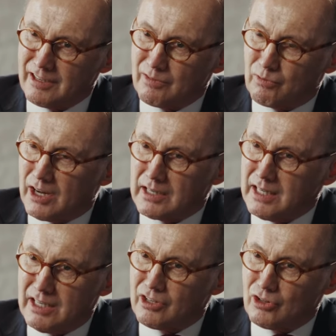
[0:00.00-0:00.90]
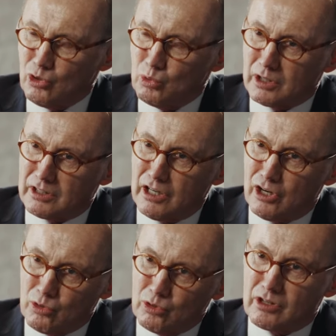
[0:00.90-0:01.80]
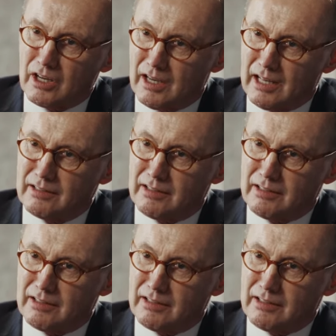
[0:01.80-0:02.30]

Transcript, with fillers: war nicht nur die Lüge ein